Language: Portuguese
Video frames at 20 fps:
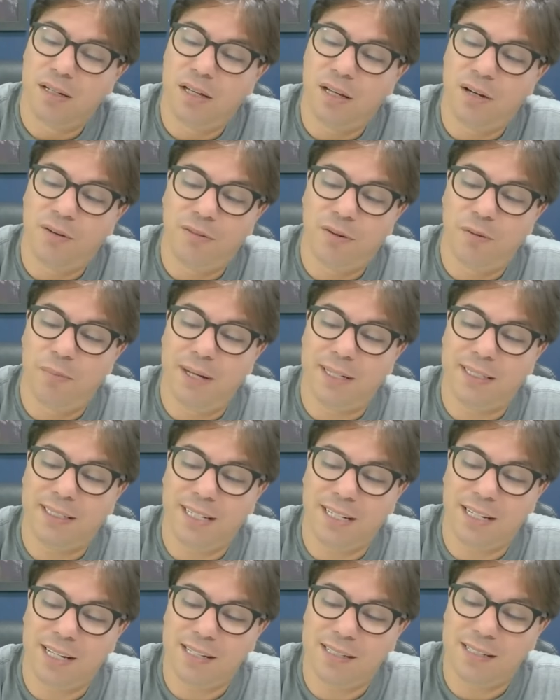Eu vou
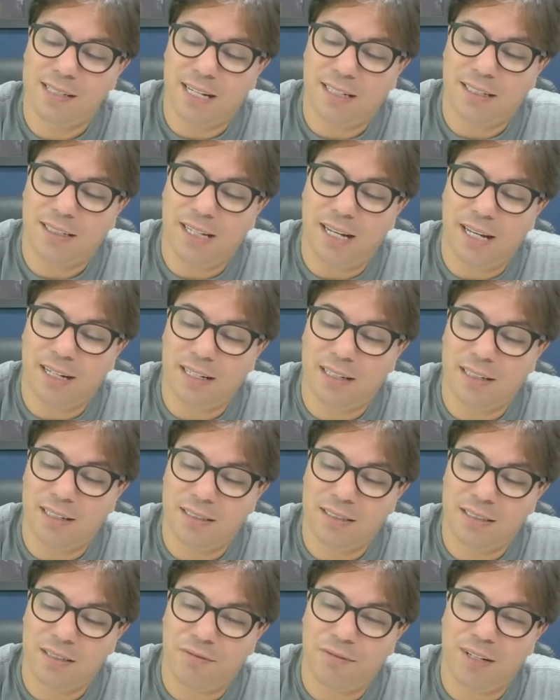bater nessa tecla
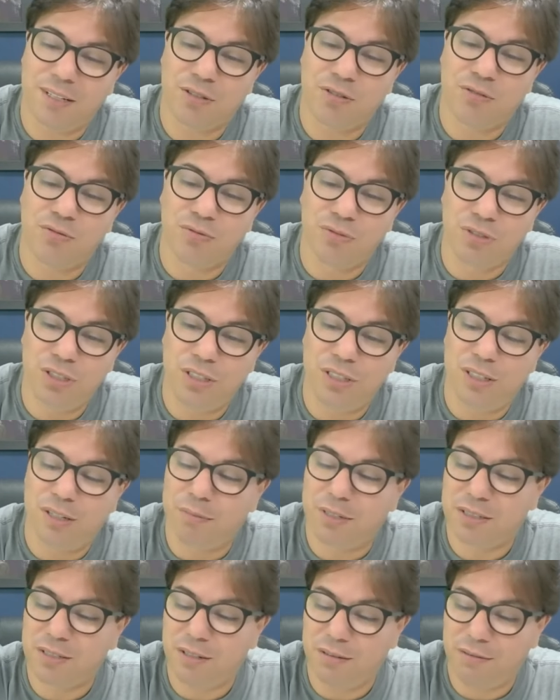nem que você faça um dia,
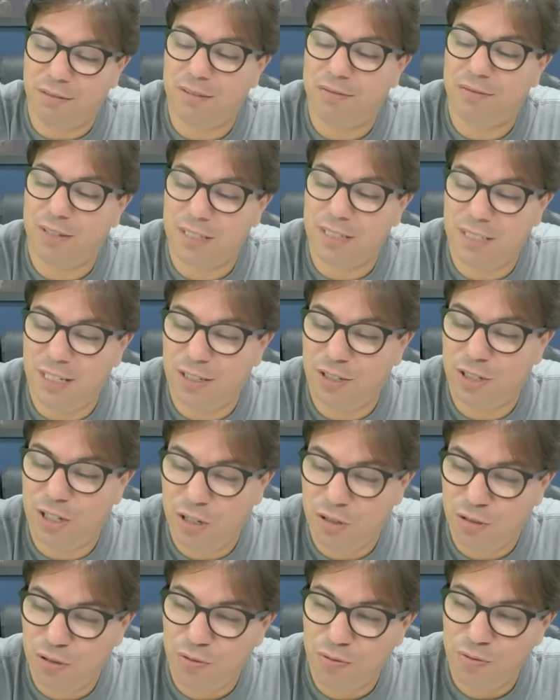mas você vai fazer
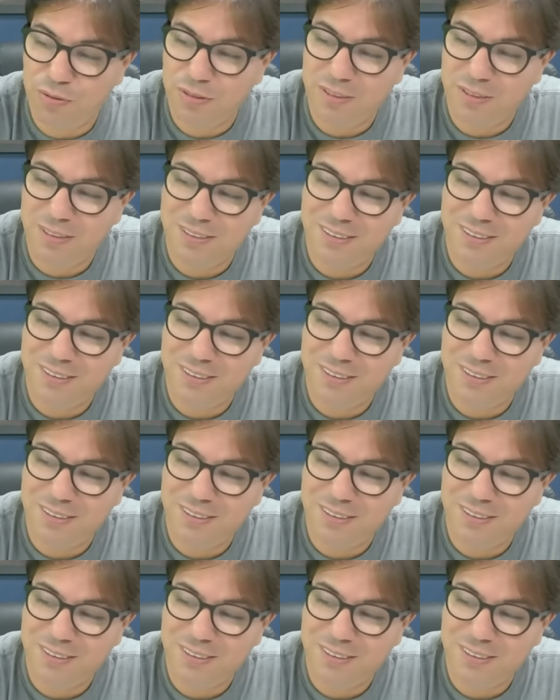jejum.